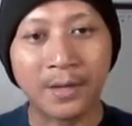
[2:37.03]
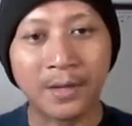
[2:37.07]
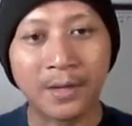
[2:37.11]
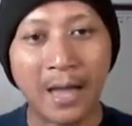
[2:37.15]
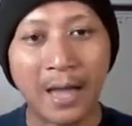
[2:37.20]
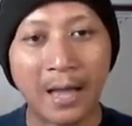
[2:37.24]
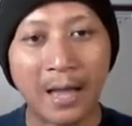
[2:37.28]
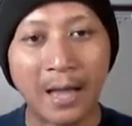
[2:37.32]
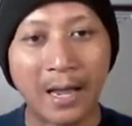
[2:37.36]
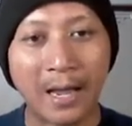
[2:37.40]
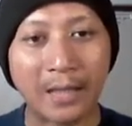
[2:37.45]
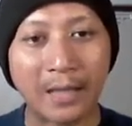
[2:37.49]

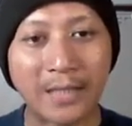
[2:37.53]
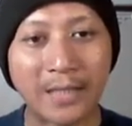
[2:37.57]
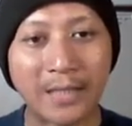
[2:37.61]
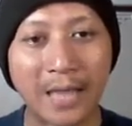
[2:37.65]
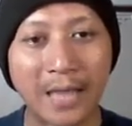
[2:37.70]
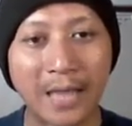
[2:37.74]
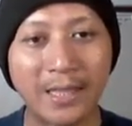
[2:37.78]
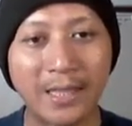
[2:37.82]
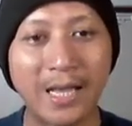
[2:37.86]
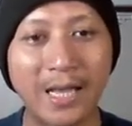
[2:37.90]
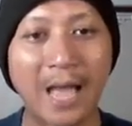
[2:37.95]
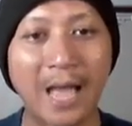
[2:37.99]
Nah,
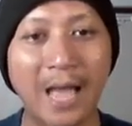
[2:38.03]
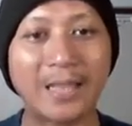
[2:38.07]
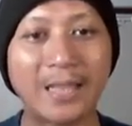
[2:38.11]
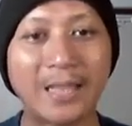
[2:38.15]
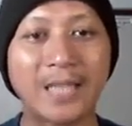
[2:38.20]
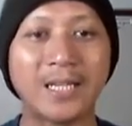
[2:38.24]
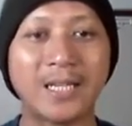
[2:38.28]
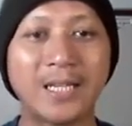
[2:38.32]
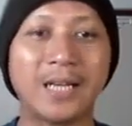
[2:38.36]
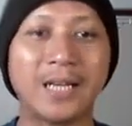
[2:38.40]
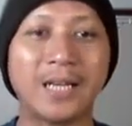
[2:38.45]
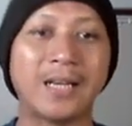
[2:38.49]
saat di
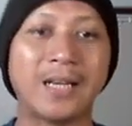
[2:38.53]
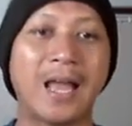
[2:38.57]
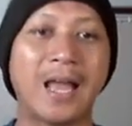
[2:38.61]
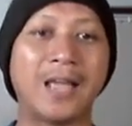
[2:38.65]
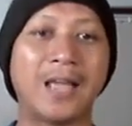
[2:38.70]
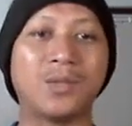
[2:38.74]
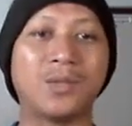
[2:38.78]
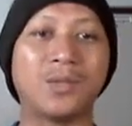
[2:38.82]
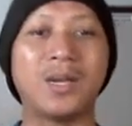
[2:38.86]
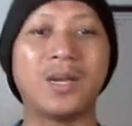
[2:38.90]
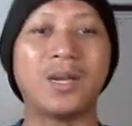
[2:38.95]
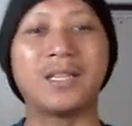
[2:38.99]
atasin,
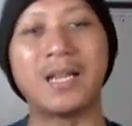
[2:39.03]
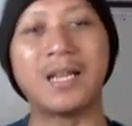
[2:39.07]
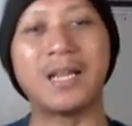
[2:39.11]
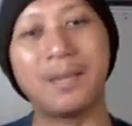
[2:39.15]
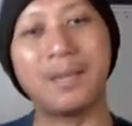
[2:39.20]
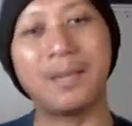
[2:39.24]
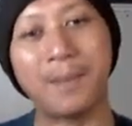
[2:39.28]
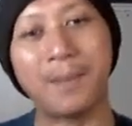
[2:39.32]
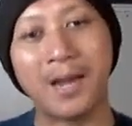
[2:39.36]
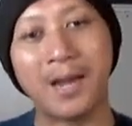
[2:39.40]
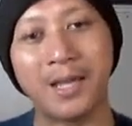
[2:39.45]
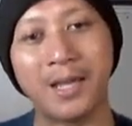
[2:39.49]
nah itu ada
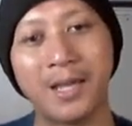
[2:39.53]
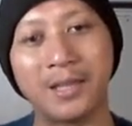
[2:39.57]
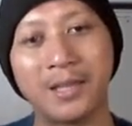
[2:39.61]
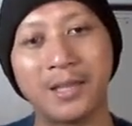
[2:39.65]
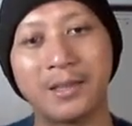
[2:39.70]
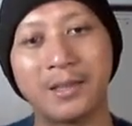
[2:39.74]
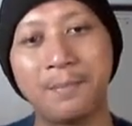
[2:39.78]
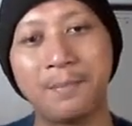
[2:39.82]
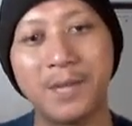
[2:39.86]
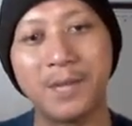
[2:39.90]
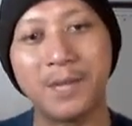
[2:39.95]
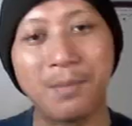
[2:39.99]
tanda panah
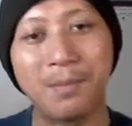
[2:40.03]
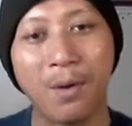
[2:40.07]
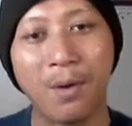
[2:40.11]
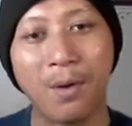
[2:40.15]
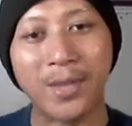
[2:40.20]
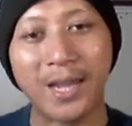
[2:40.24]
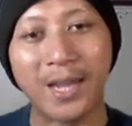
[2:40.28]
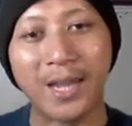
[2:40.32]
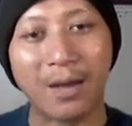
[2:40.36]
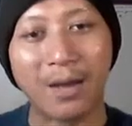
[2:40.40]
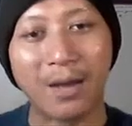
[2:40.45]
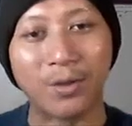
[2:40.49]
hitam, di
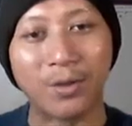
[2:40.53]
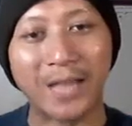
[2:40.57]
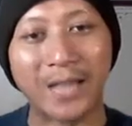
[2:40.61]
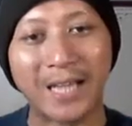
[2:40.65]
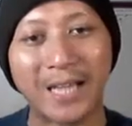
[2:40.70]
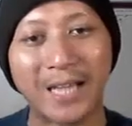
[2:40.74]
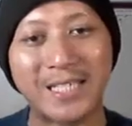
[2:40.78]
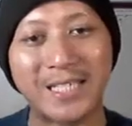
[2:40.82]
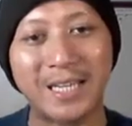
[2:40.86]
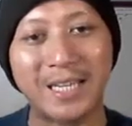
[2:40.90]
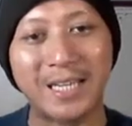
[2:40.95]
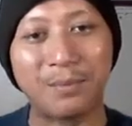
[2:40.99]
bawahnya ada
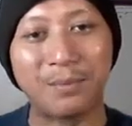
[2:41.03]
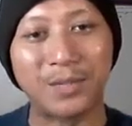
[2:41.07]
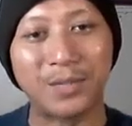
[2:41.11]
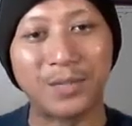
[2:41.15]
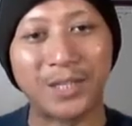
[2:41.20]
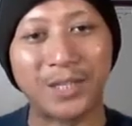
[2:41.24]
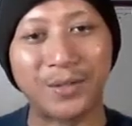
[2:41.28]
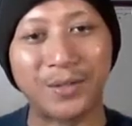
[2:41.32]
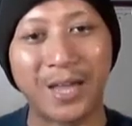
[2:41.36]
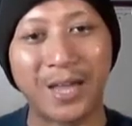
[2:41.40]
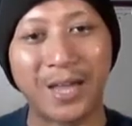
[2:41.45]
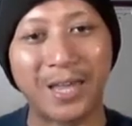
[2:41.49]
kotak kecil
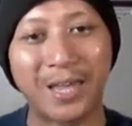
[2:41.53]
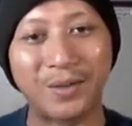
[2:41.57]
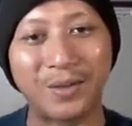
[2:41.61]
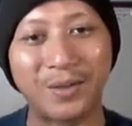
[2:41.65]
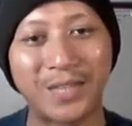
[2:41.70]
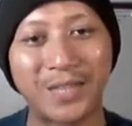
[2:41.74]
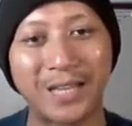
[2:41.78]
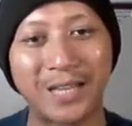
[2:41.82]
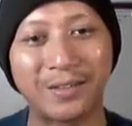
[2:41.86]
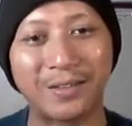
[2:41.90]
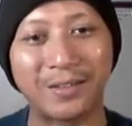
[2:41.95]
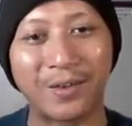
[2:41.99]
putih tuh yang
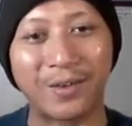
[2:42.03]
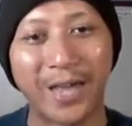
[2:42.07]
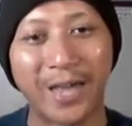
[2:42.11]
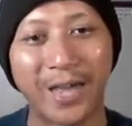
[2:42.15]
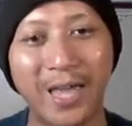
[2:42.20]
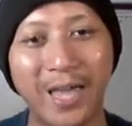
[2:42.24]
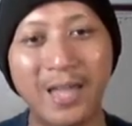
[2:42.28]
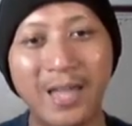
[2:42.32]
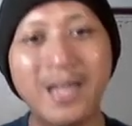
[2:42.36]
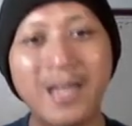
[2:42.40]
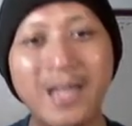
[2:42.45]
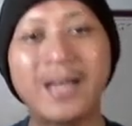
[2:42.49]
ngikutin tuh, oke?
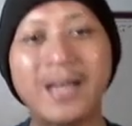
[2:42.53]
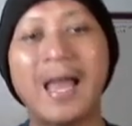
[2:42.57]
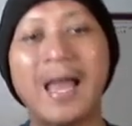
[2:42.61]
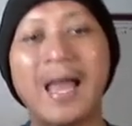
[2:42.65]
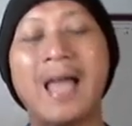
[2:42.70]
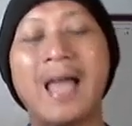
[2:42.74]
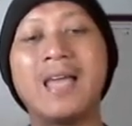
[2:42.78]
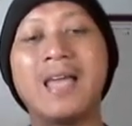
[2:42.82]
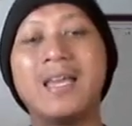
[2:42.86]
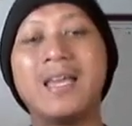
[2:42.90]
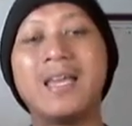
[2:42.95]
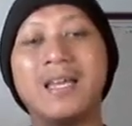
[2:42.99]
Okay?
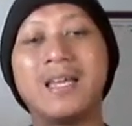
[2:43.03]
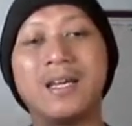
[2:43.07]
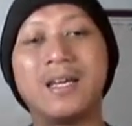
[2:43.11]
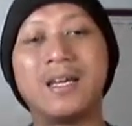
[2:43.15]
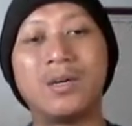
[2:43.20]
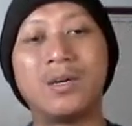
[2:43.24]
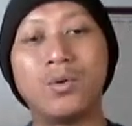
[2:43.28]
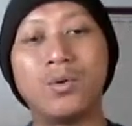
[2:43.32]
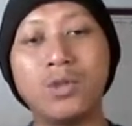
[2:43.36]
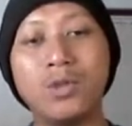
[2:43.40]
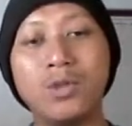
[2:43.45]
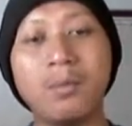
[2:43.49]
Nah,
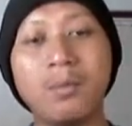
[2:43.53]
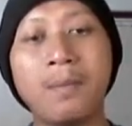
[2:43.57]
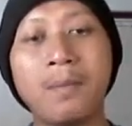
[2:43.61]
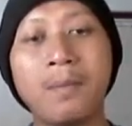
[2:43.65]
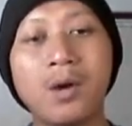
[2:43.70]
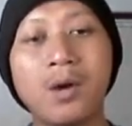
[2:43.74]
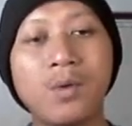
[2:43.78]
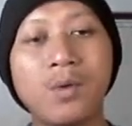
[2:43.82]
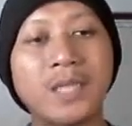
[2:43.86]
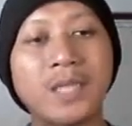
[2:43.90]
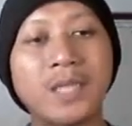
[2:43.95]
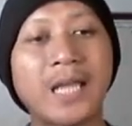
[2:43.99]
untuk
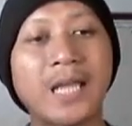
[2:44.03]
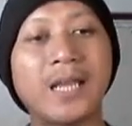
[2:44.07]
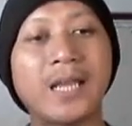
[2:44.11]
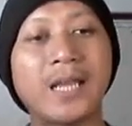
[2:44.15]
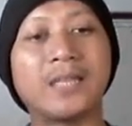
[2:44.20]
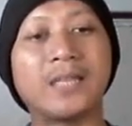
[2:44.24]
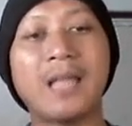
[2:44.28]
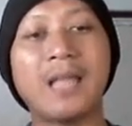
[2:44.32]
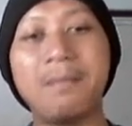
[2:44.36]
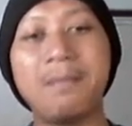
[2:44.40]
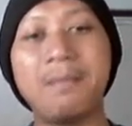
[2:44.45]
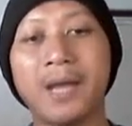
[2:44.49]
memperluas
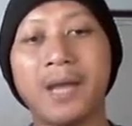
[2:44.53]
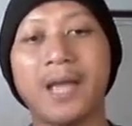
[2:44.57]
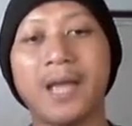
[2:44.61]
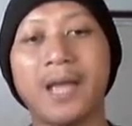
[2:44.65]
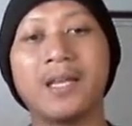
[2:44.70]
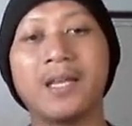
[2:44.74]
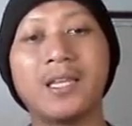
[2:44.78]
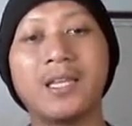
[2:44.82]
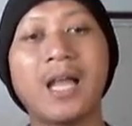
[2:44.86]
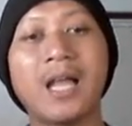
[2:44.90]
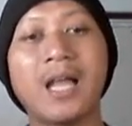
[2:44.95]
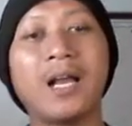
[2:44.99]
area
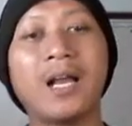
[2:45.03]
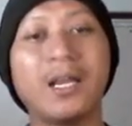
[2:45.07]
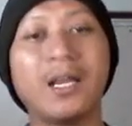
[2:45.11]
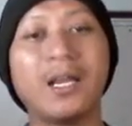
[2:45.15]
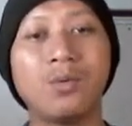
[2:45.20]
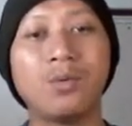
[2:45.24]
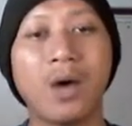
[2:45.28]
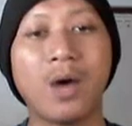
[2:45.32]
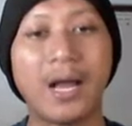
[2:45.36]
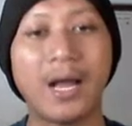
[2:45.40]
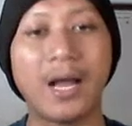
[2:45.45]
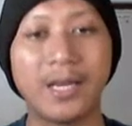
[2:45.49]
timeline, kita
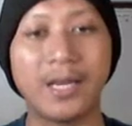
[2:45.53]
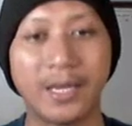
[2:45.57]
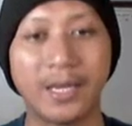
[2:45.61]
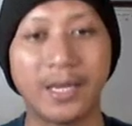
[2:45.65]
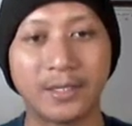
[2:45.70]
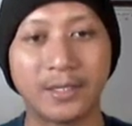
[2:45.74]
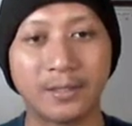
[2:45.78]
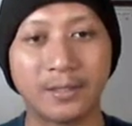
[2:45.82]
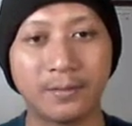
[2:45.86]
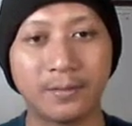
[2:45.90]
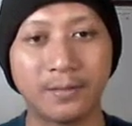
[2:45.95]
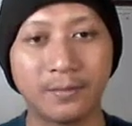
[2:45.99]
klik dua kali
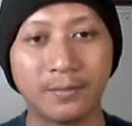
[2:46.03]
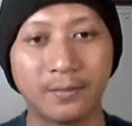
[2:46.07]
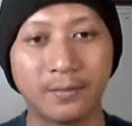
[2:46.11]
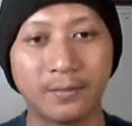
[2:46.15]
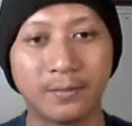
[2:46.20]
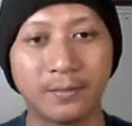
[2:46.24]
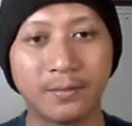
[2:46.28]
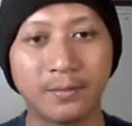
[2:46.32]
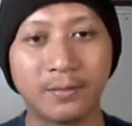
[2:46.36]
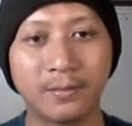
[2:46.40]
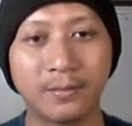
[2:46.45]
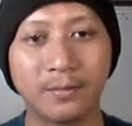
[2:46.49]
guys.
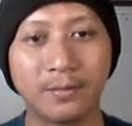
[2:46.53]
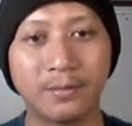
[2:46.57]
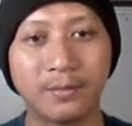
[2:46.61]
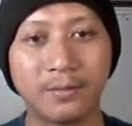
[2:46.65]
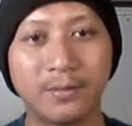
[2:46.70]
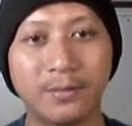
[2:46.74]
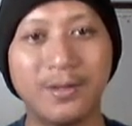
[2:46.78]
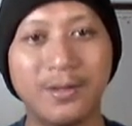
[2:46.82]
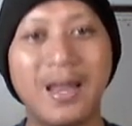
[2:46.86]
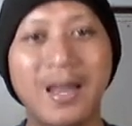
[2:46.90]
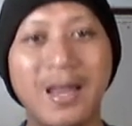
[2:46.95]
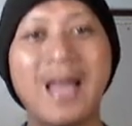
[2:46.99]

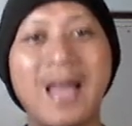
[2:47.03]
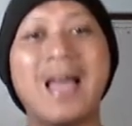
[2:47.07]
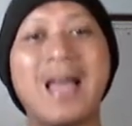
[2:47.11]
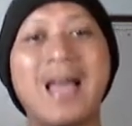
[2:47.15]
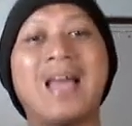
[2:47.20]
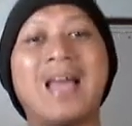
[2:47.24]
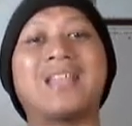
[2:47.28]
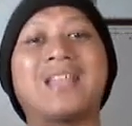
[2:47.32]
Nah,